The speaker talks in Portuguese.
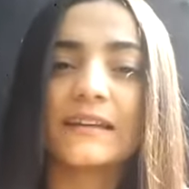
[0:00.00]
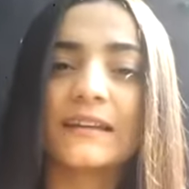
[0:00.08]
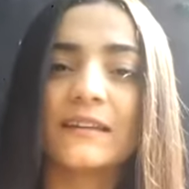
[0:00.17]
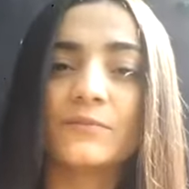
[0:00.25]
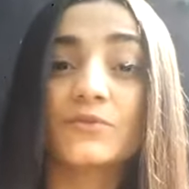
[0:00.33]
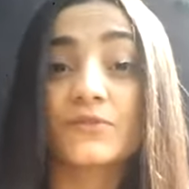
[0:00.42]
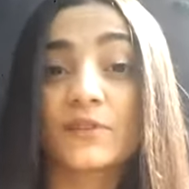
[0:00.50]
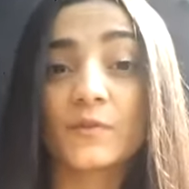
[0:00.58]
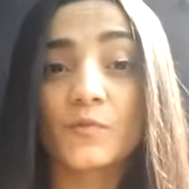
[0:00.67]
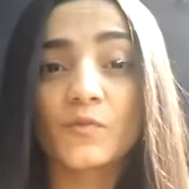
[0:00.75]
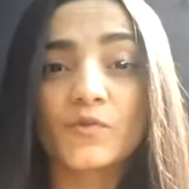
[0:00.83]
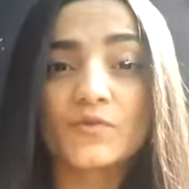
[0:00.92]
e por ser
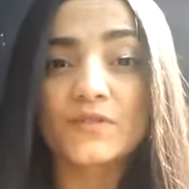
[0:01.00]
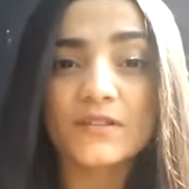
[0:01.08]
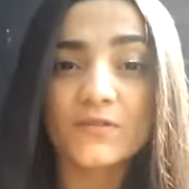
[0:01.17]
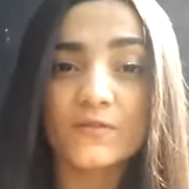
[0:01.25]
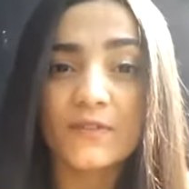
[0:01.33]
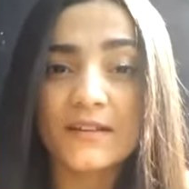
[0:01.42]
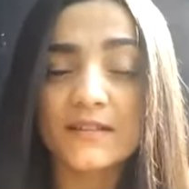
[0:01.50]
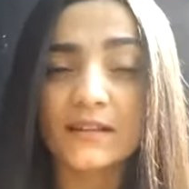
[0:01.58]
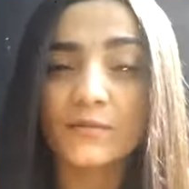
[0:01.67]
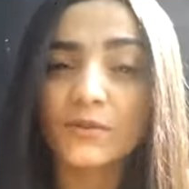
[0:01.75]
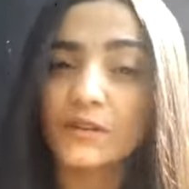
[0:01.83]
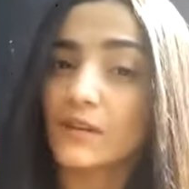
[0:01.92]
músico
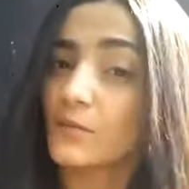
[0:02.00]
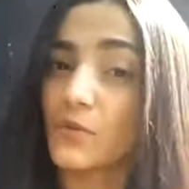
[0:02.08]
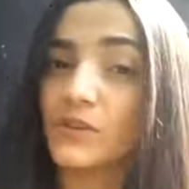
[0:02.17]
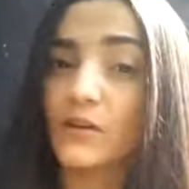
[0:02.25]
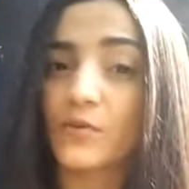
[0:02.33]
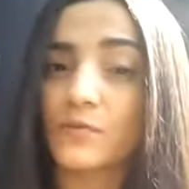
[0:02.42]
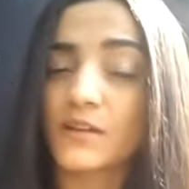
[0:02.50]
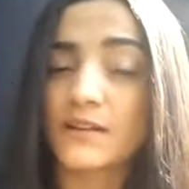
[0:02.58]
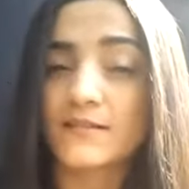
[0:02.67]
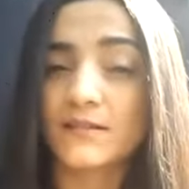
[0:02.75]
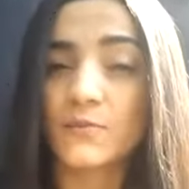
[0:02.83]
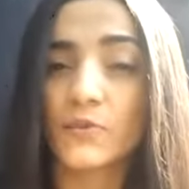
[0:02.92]
facilita muito a
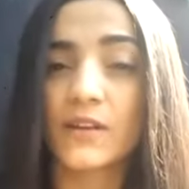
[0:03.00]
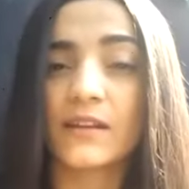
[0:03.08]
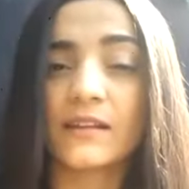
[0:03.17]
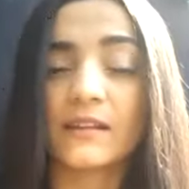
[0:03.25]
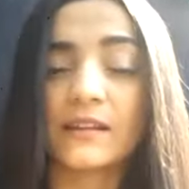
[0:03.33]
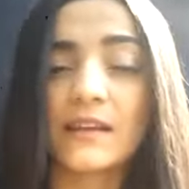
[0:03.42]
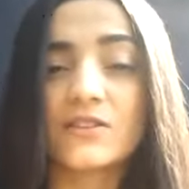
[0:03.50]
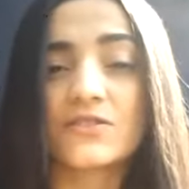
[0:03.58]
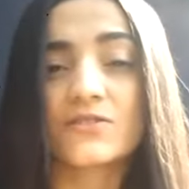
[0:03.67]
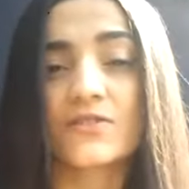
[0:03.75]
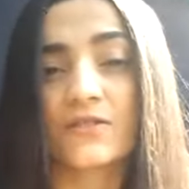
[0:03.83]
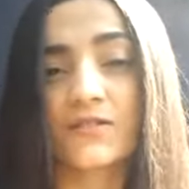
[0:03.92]
comunicação, porque ele entende
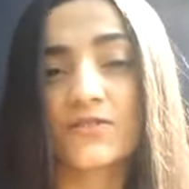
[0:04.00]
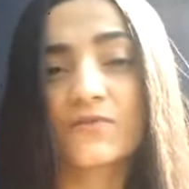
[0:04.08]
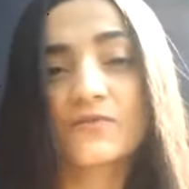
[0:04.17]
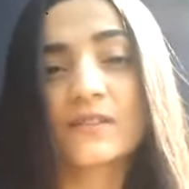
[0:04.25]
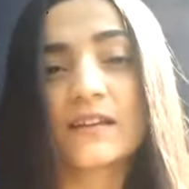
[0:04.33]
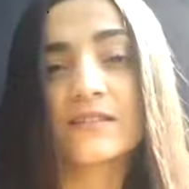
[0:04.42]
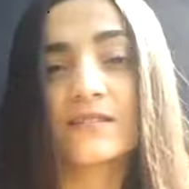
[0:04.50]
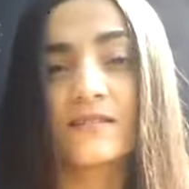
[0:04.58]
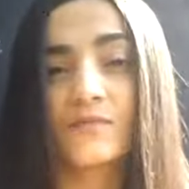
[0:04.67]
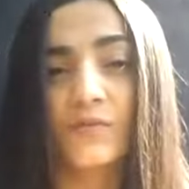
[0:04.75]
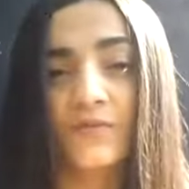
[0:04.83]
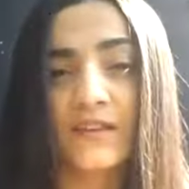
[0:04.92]
as nossas dificuldades
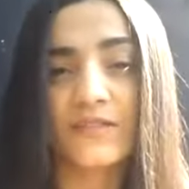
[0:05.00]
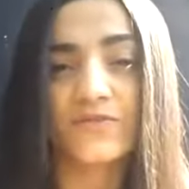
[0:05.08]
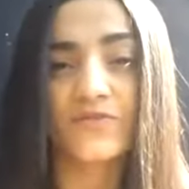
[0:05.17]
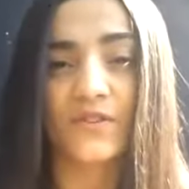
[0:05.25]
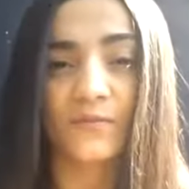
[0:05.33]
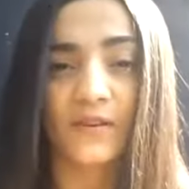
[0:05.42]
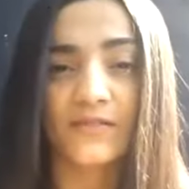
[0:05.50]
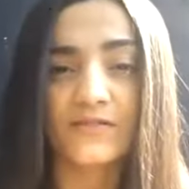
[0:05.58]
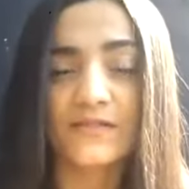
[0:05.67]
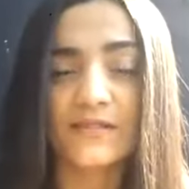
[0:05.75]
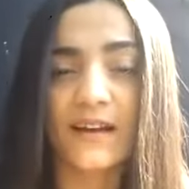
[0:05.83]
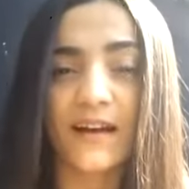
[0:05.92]
nesse processo de
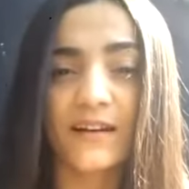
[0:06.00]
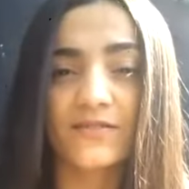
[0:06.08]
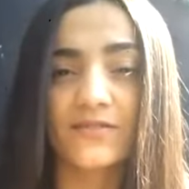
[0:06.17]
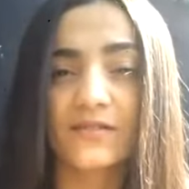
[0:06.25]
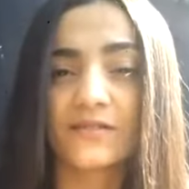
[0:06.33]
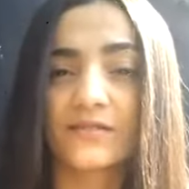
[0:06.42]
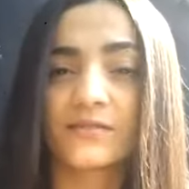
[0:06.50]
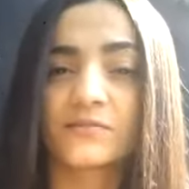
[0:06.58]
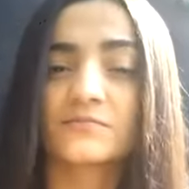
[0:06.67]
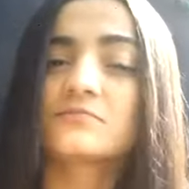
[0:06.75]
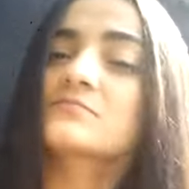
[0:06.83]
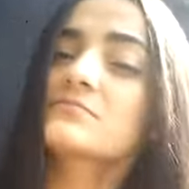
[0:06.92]
aprendizagem,
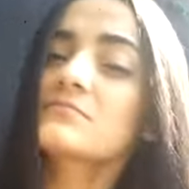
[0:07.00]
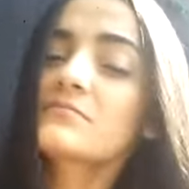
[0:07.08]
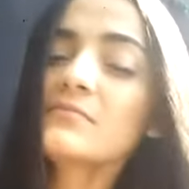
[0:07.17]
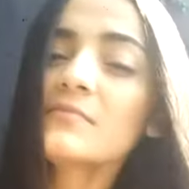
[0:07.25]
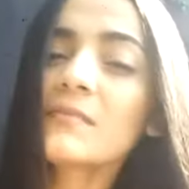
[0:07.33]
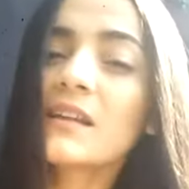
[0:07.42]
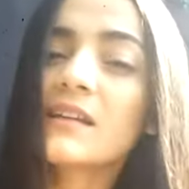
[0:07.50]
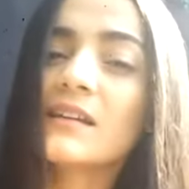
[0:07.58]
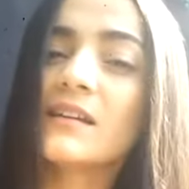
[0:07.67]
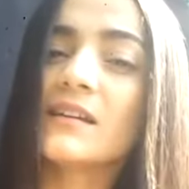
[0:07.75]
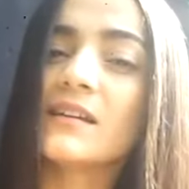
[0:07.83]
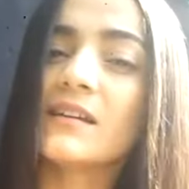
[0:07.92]
então
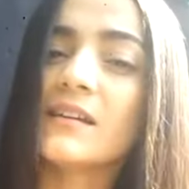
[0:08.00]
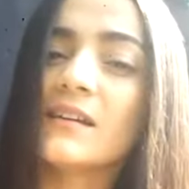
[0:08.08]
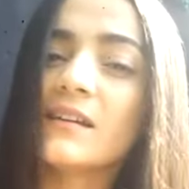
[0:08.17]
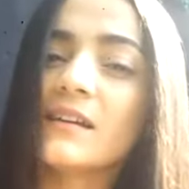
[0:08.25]
é,